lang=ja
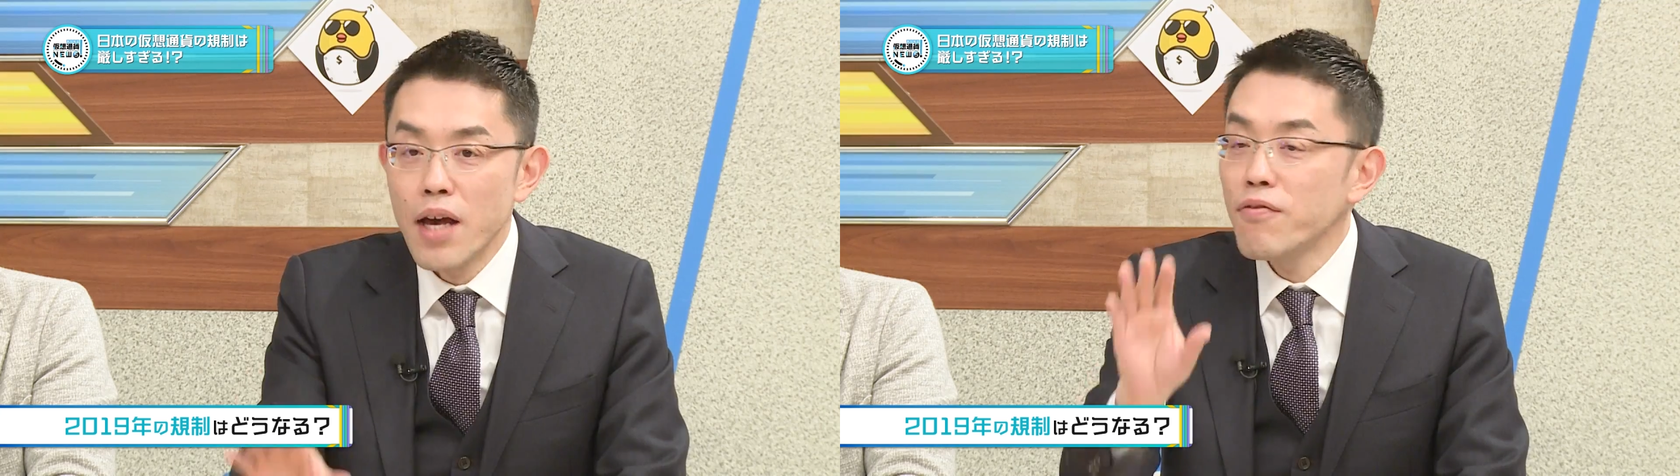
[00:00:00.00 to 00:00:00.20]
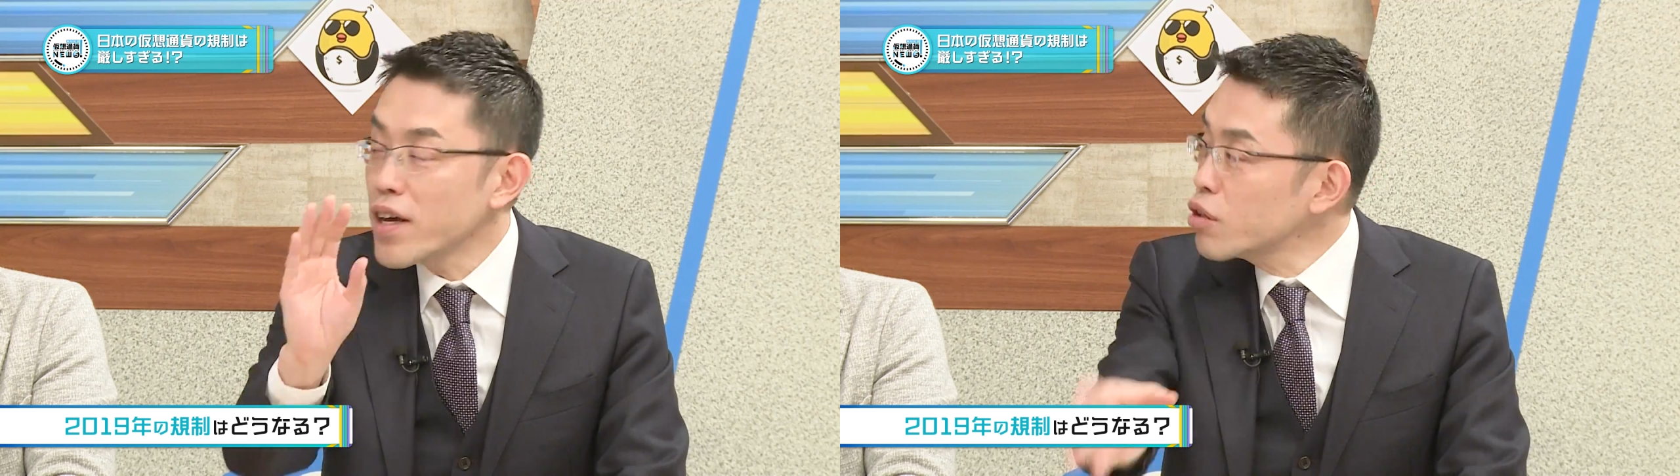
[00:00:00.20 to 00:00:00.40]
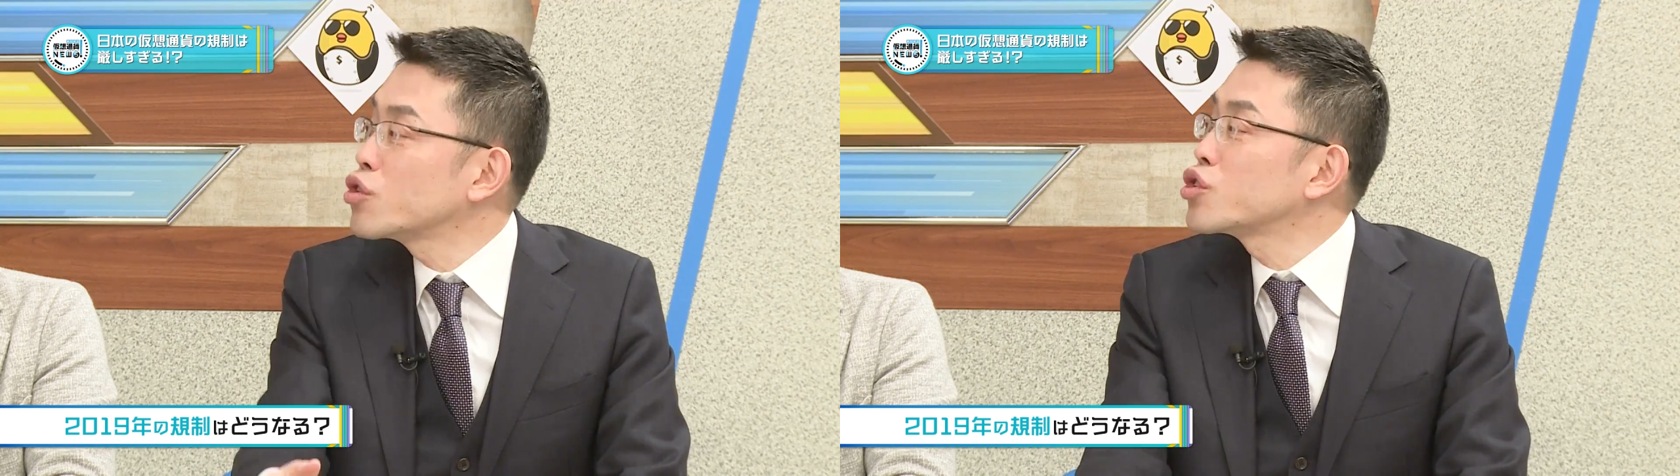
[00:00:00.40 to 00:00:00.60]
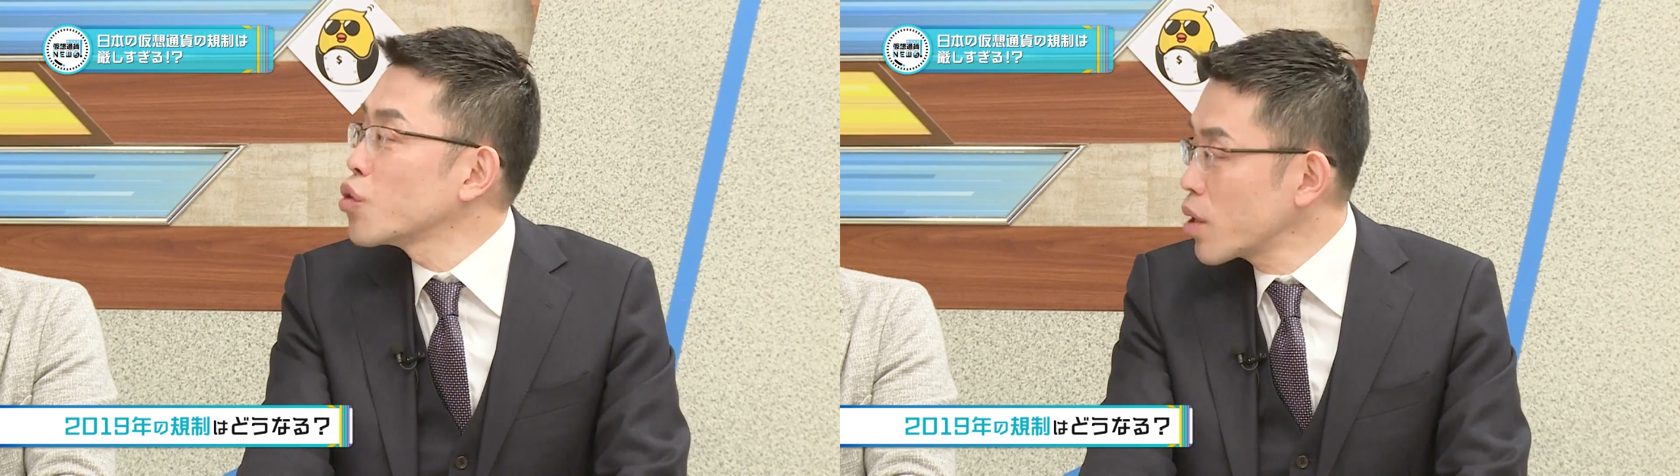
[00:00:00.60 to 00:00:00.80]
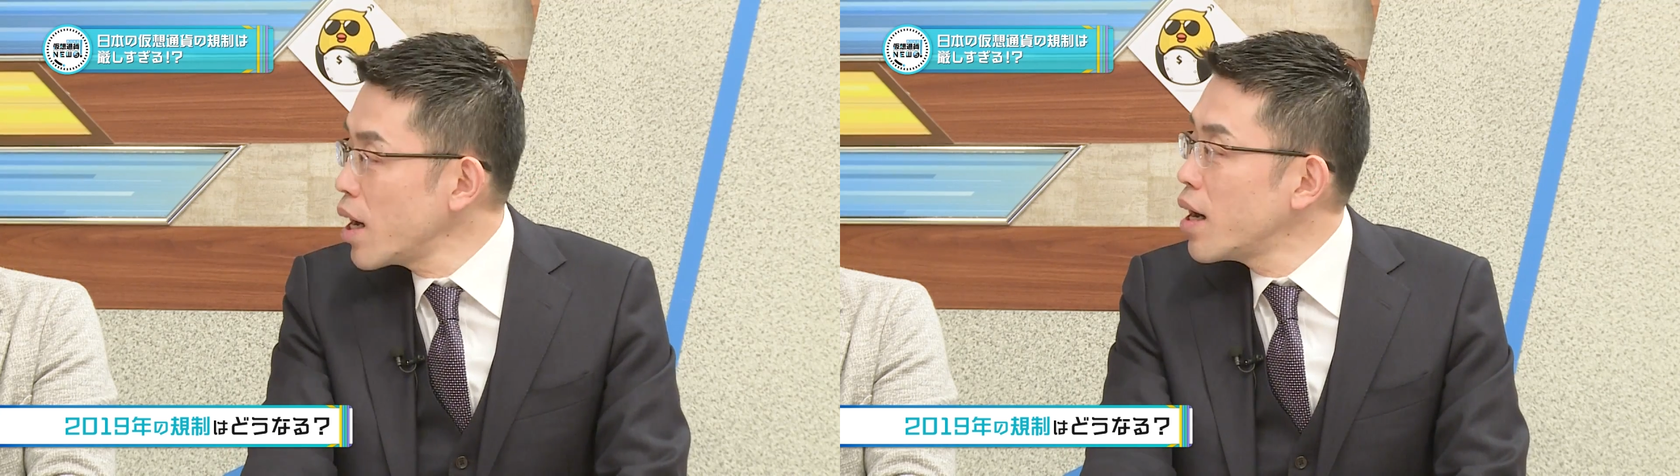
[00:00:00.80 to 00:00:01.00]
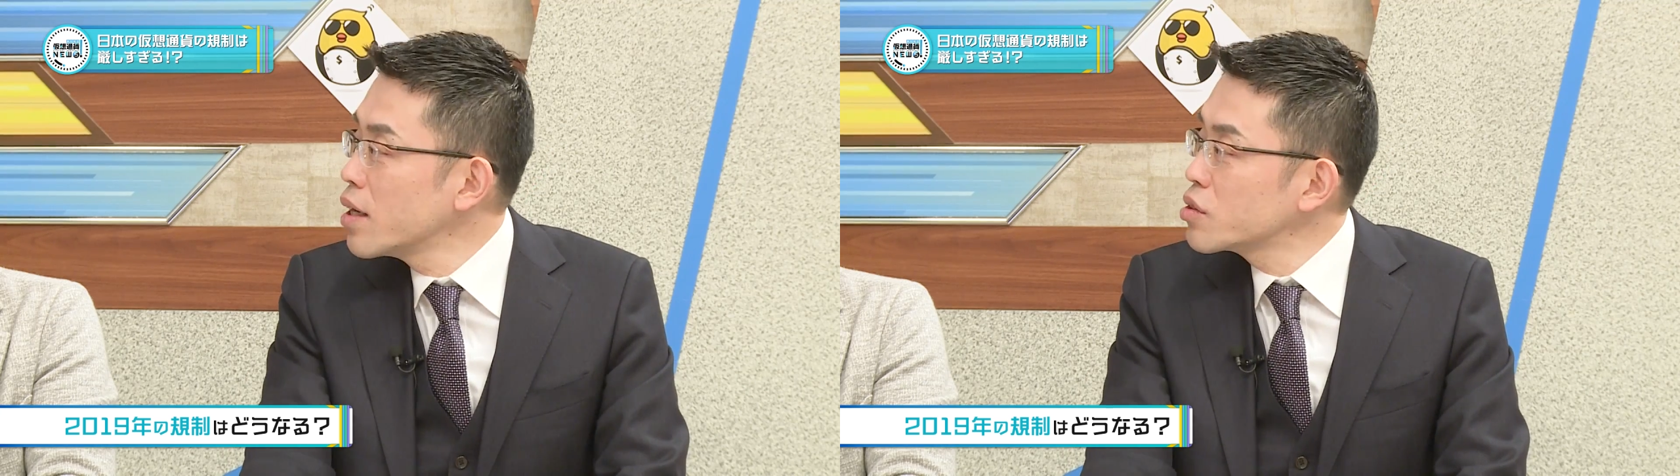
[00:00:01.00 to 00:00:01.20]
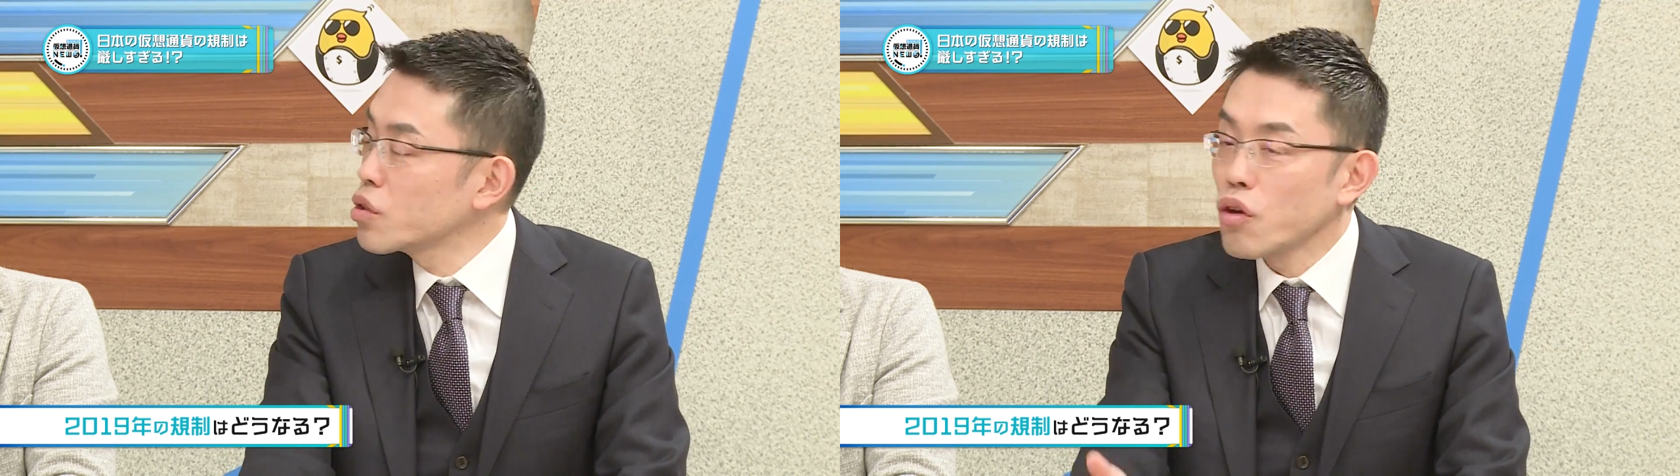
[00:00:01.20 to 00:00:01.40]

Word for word: FX とかそ